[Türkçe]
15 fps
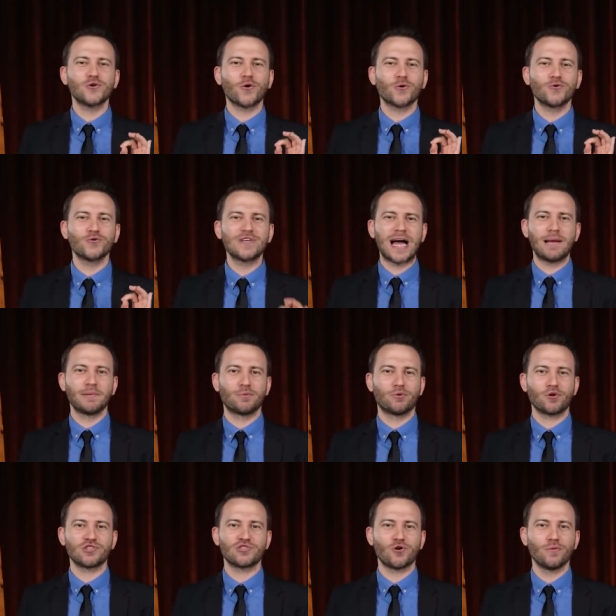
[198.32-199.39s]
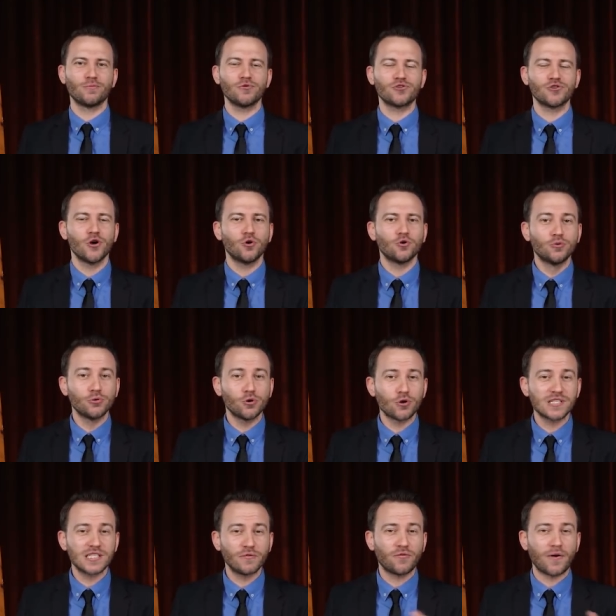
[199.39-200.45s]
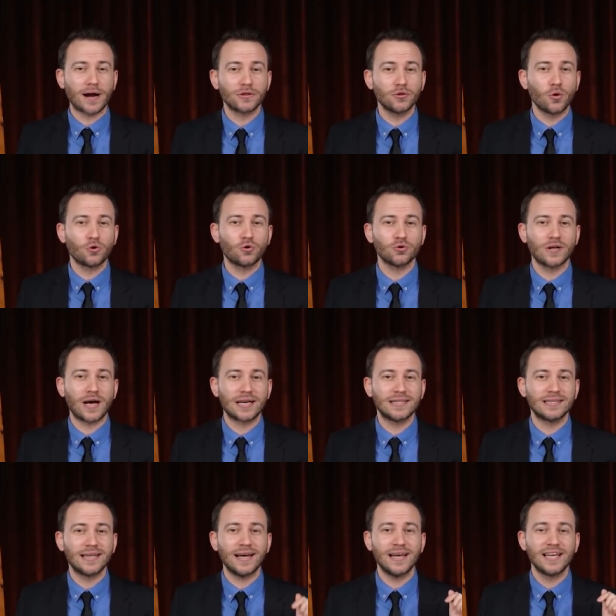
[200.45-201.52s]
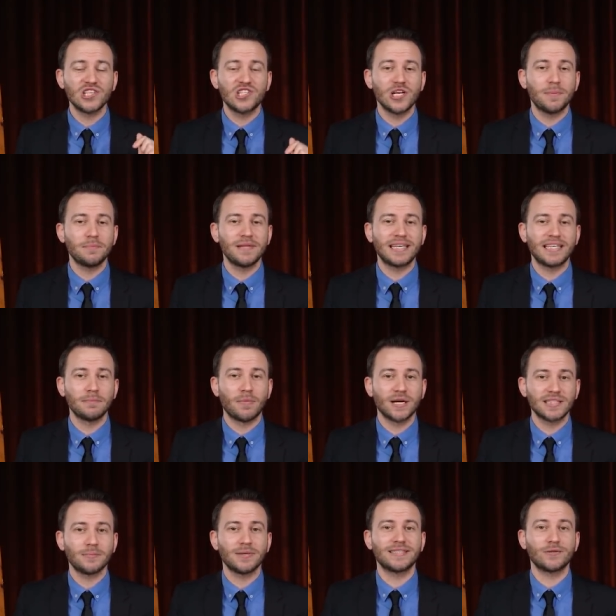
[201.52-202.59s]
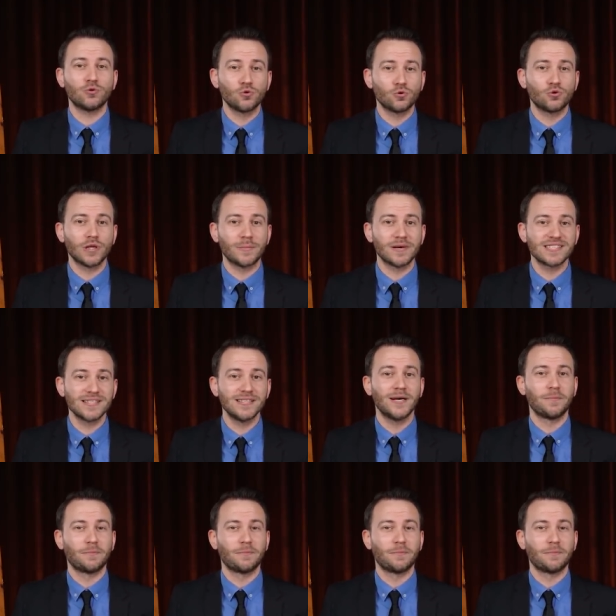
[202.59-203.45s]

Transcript: çok güzel bir proje olmuş. Umuyoruz ki farklı okullarda da cebimdeki matematik uygulaması